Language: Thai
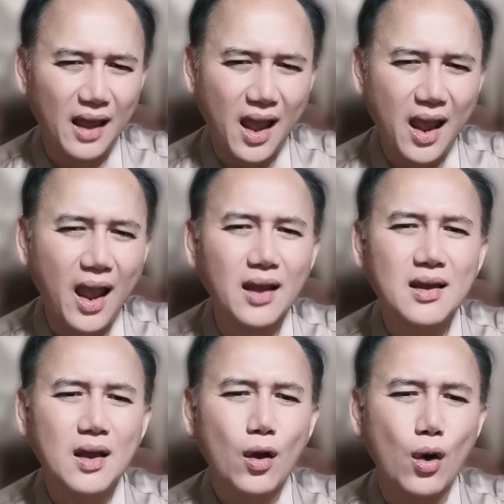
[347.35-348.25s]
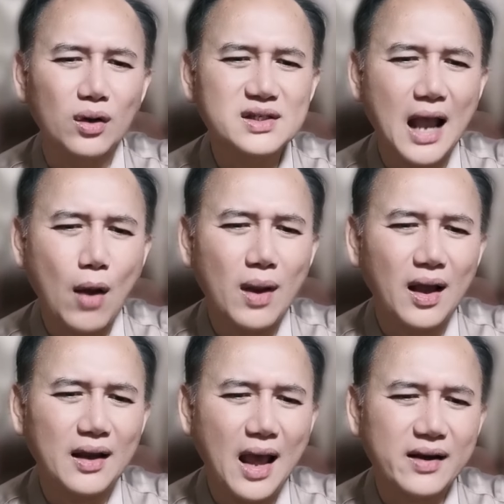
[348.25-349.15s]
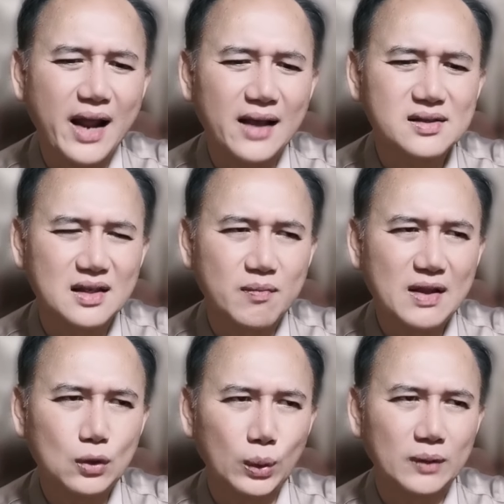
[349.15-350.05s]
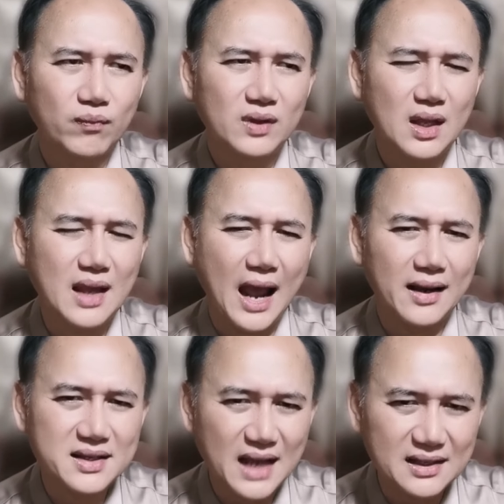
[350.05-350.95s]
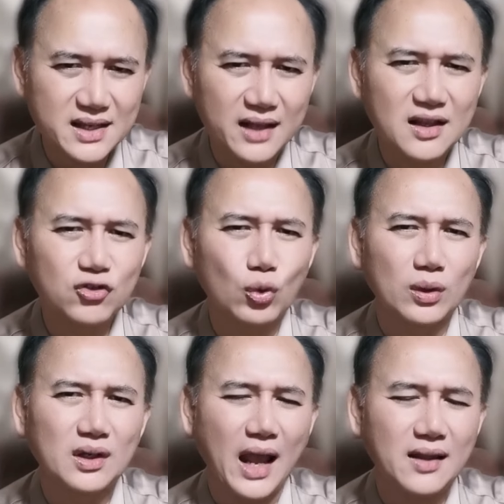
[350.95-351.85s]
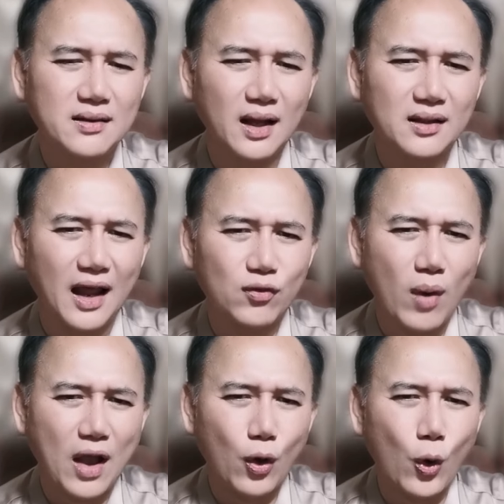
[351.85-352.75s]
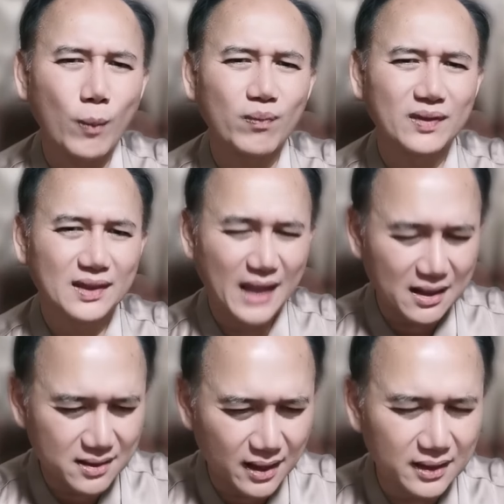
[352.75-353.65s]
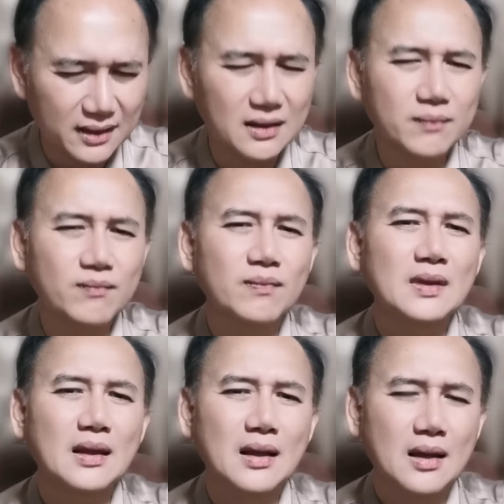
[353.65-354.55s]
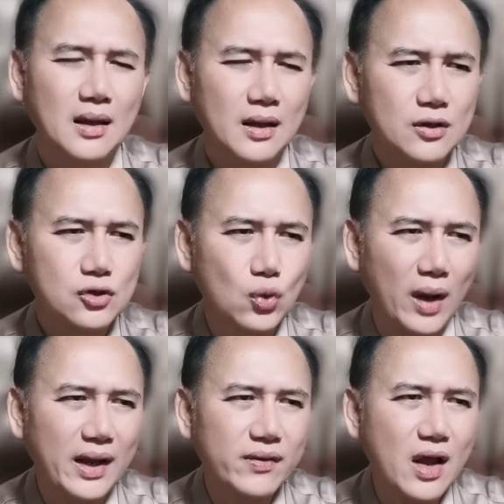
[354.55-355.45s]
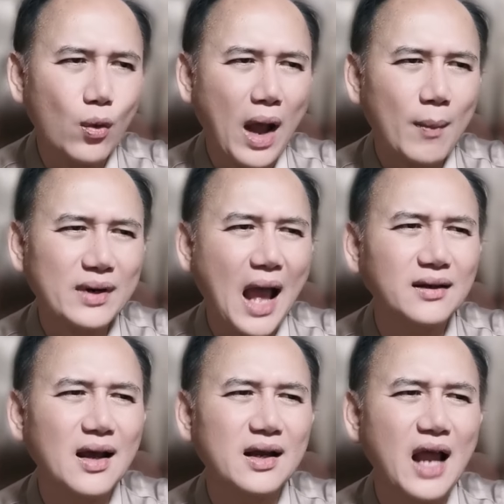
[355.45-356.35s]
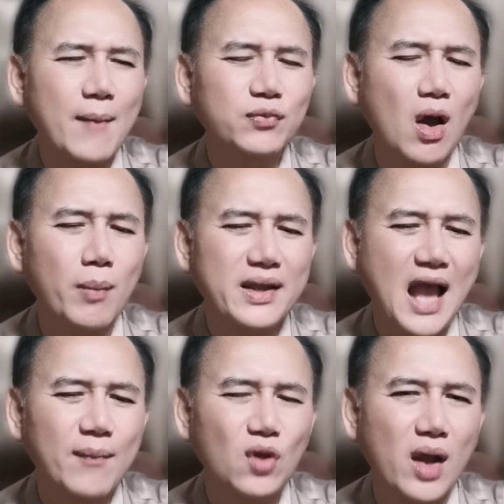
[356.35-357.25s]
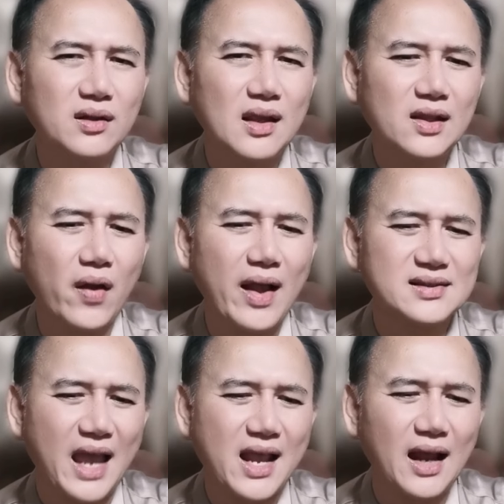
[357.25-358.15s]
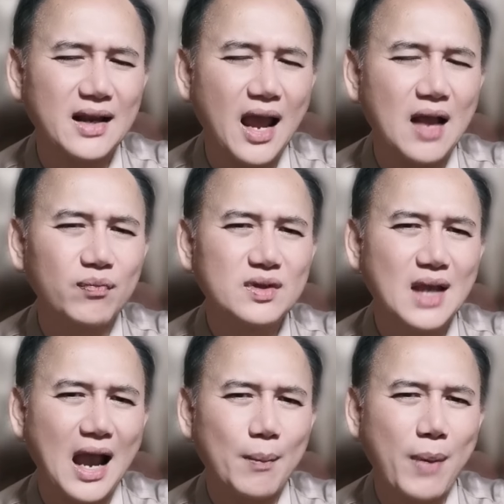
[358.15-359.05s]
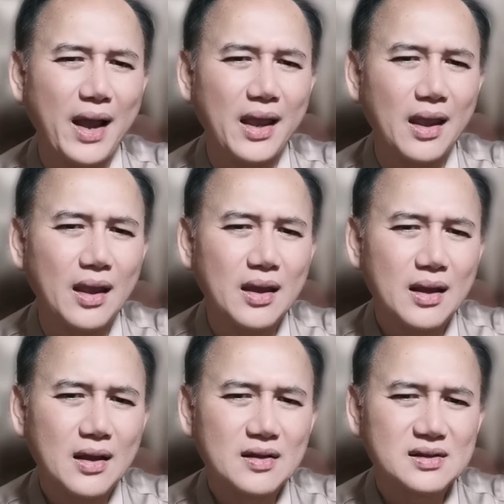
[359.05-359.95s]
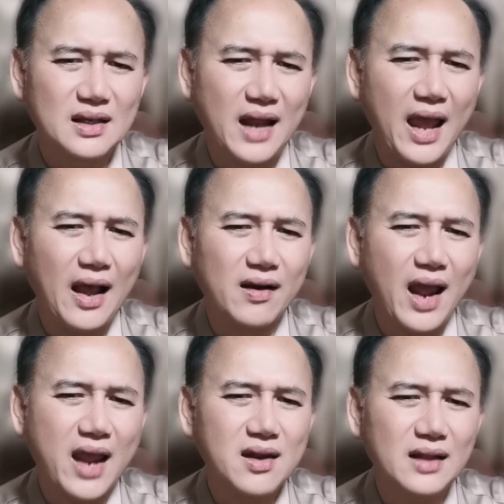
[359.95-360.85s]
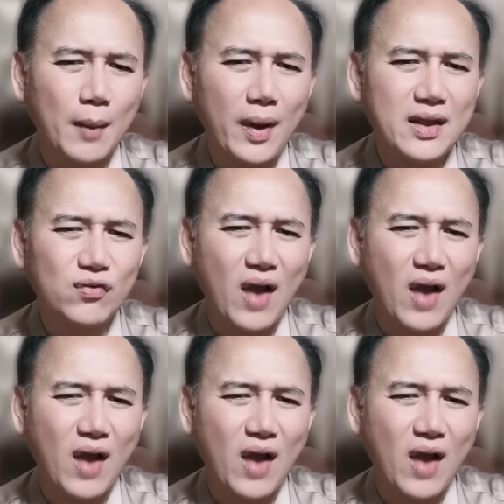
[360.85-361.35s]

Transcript: แท้ๆของชาวลัคนาราศีมิถุนที่อ่านได้ชัดเจนที่สุดในเดือนธันวาคมในเดือนนี้ส่วนในเรื่องความรักนะครับต้องพยายามถ้อยทีถ้อยอาศัยกันนะ อย่าไปแสดงอะไรที่ทำให้อี